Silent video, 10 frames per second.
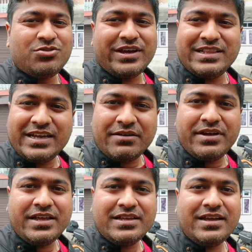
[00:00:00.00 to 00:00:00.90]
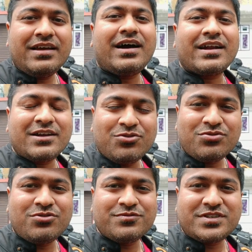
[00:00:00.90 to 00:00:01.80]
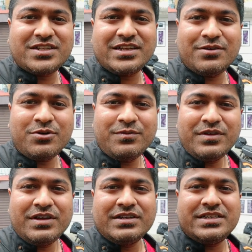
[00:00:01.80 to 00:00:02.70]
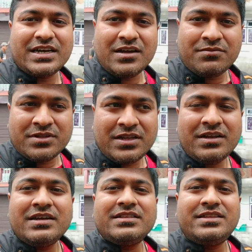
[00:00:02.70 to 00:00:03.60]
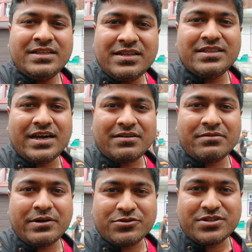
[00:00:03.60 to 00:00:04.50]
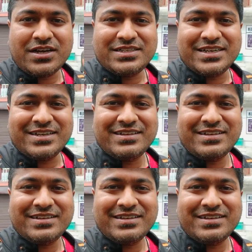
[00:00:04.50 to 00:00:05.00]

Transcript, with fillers: তো এখান থেকে বেরিয়ে যাই আর একটা নতুন হোমস্টেতে যাব যেখানে আমাদের তিন দিন থাকার ব্যবস্থা আছে